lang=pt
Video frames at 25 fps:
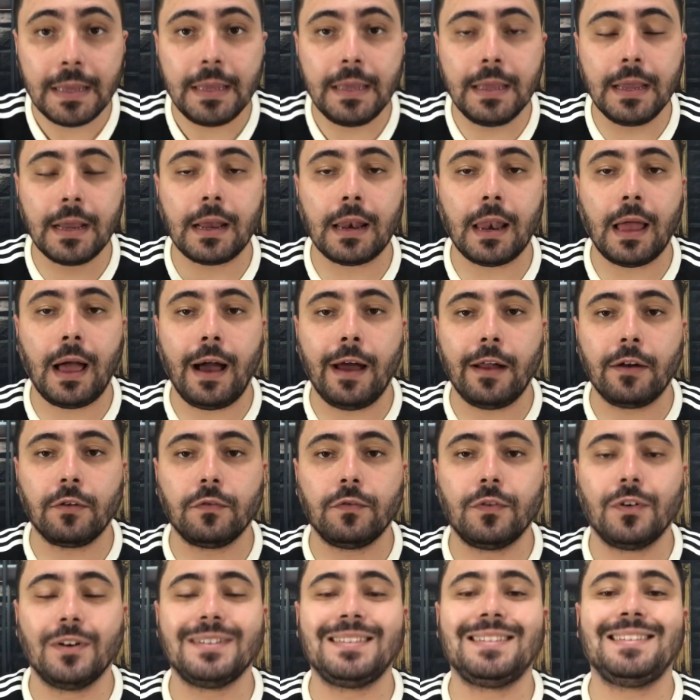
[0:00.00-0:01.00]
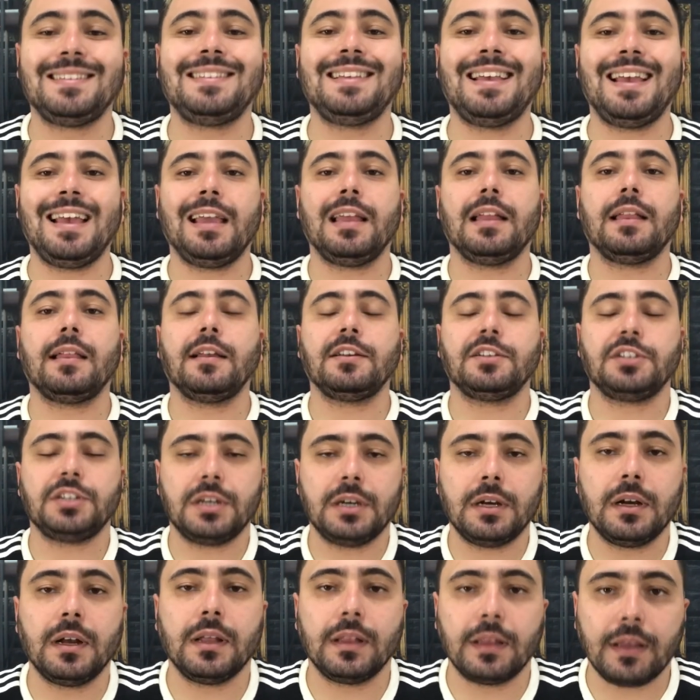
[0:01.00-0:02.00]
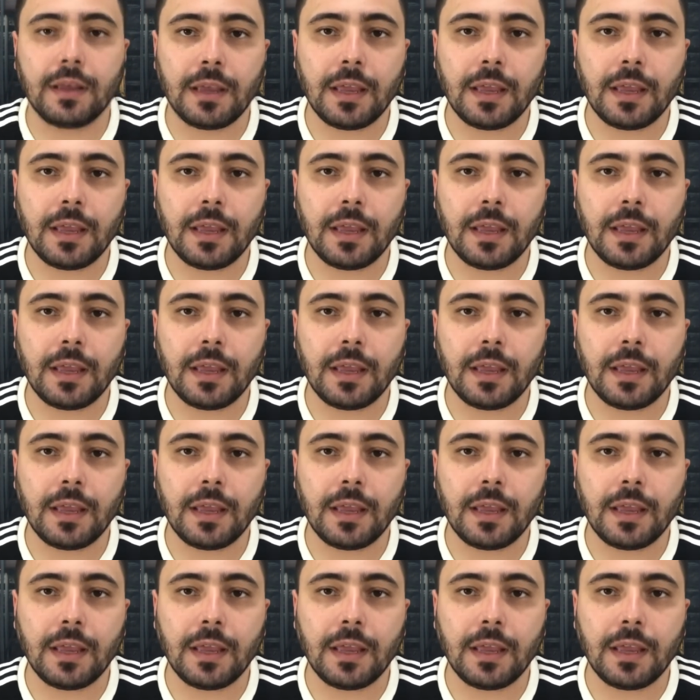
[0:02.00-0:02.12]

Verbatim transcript: e claro, você que está chegando